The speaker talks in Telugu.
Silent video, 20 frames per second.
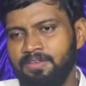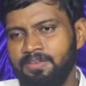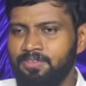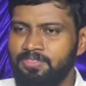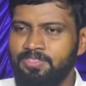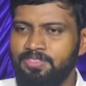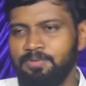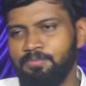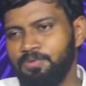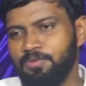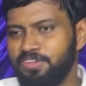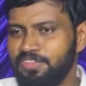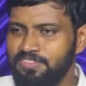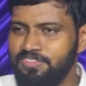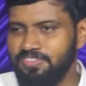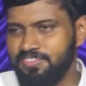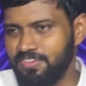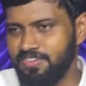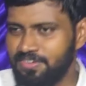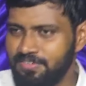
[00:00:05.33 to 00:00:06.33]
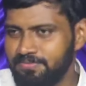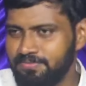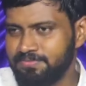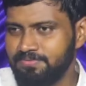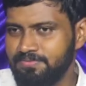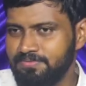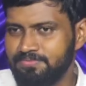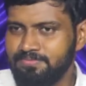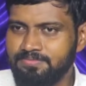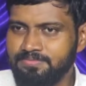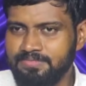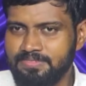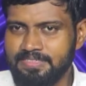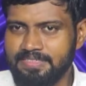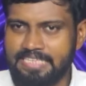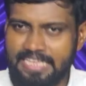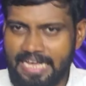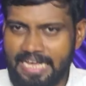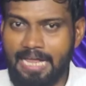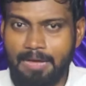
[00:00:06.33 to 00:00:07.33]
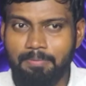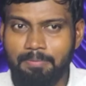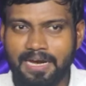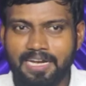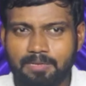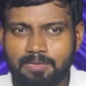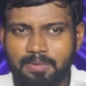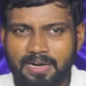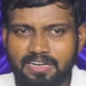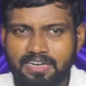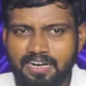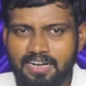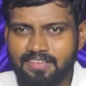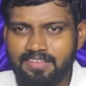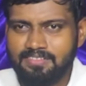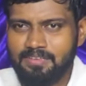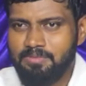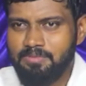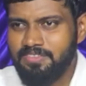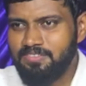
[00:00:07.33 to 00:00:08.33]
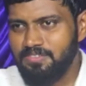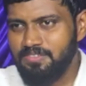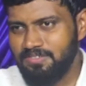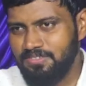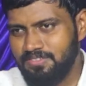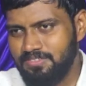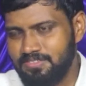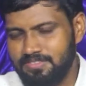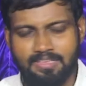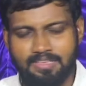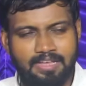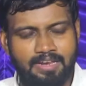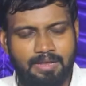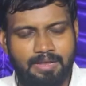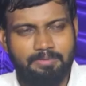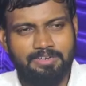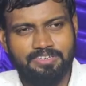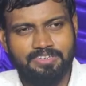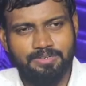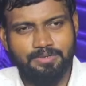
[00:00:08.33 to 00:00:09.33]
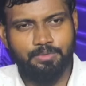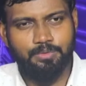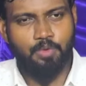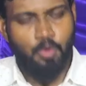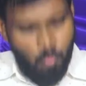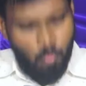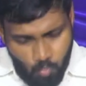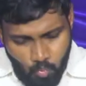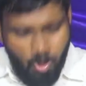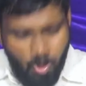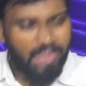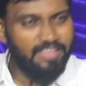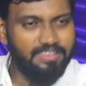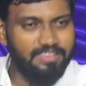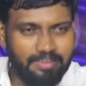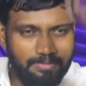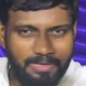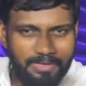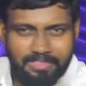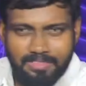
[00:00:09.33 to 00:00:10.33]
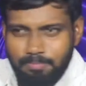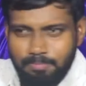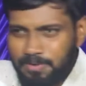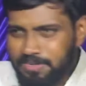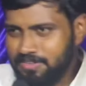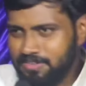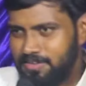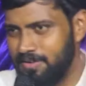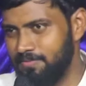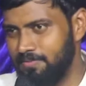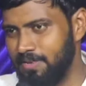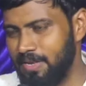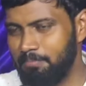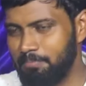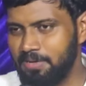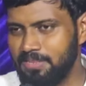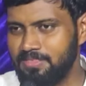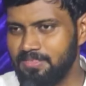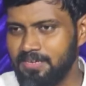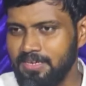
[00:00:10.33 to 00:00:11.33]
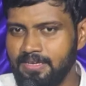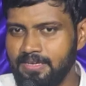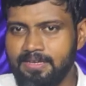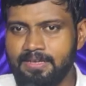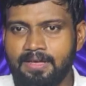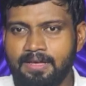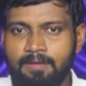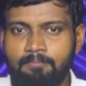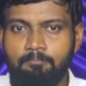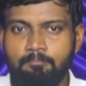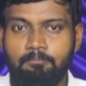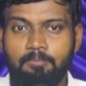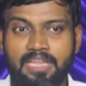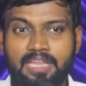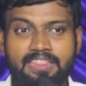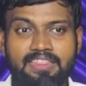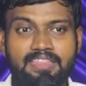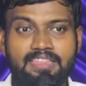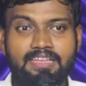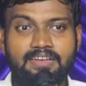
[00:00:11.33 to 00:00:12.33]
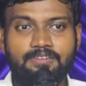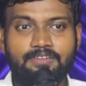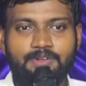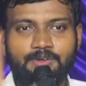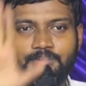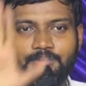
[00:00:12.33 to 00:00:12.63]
యుద్ధం ముగించాడు ఎలా బయటపడ్డాడు ఆ సమస్య నుంచి నెంబర్ టూ వాక్యం ఎత్తిపట్టాడు నెంబర్ త్రీ మందిరంలోకి